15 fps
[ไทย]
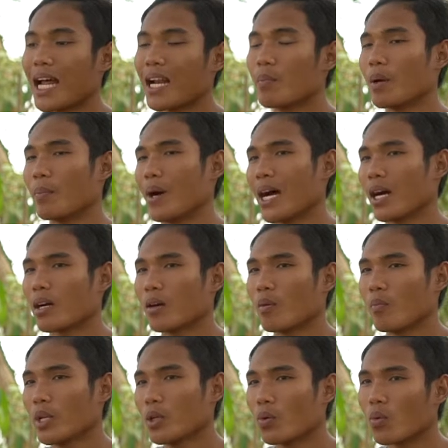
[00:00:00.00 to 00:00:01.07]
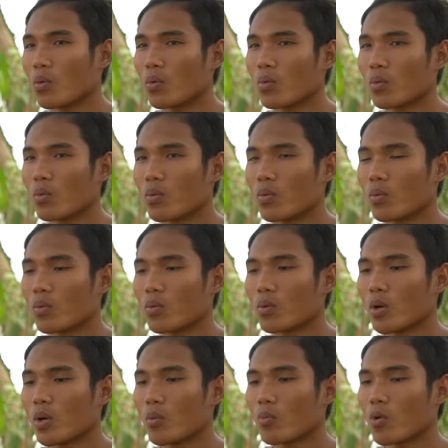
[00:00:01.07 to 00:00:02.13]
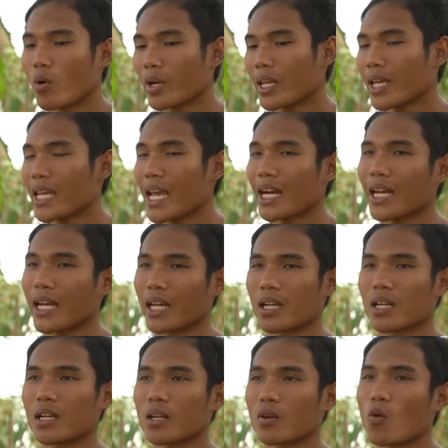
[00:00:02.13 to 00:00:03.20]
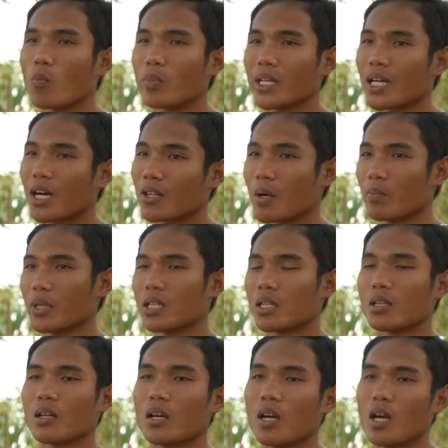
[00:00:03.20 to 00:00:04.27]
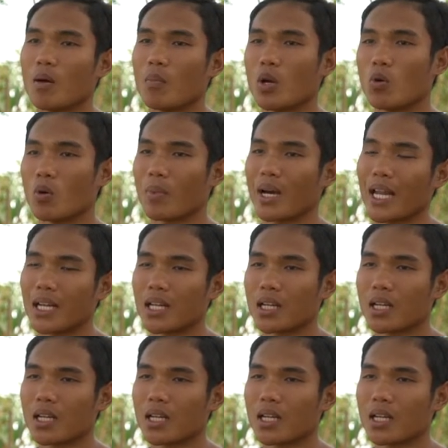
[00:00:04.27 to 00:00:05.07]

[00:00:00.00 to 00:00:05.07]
ท่าระเบียบพักไม่ถูก ผมก็จะแยกเด็ก กลุ่มที่เขาทำผิดมารวมกัน